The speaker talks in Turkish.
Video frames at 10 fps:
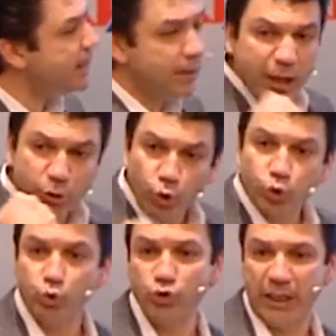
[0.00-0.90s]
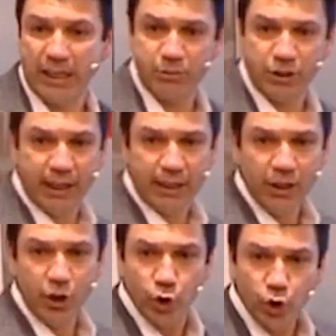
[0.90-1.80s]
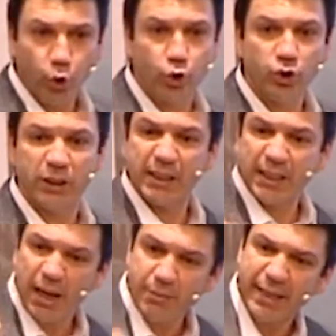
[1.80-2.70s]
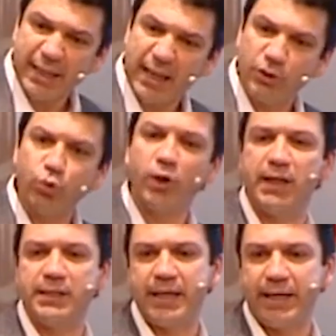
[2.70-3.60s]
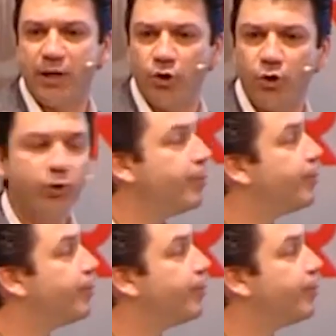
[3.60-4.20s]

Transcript: sizin coşkunuzla ilgili bir şey. Coşku da sizin tamamen kendi ruh halinizden geliyor.